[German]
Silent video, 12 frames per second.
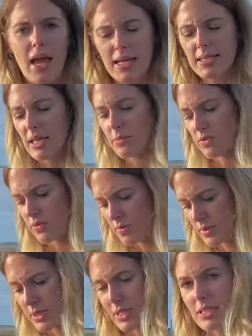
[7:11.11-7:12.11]
Heißt, ihr habt die
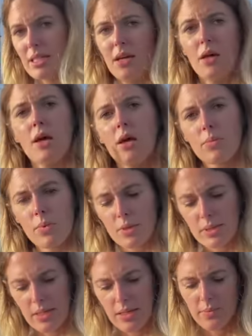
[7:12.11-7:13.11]
50 Liter
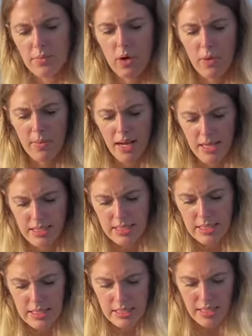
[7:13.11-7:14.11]
plus eben nochmal die